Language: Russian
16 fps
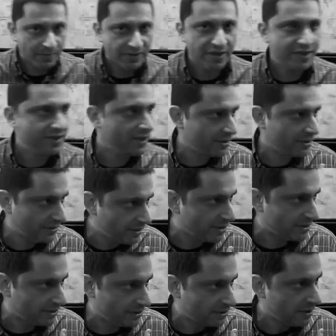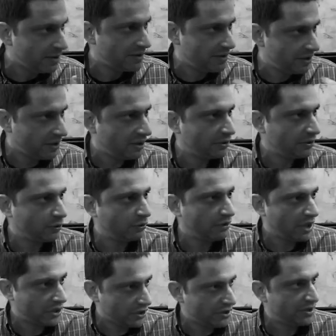бы до сердец тех, кто
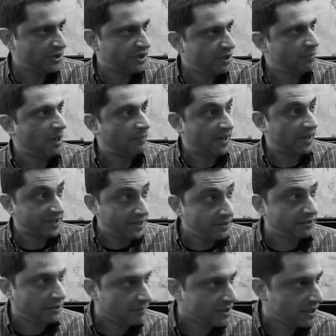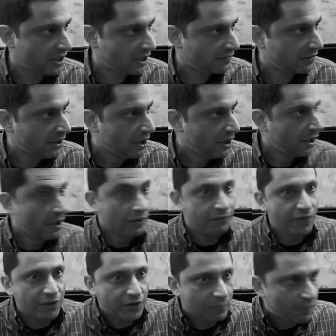кажется им оппонентами церкви,
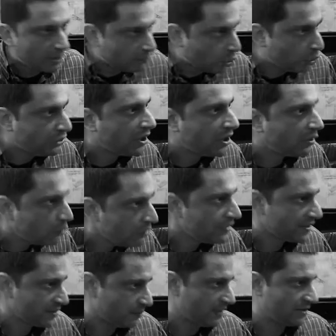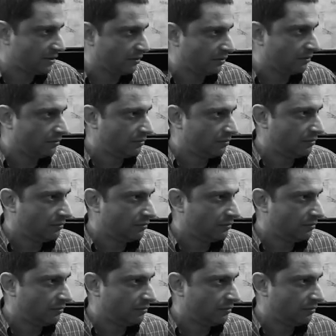в этом был бы хоть какой-то смысл. Они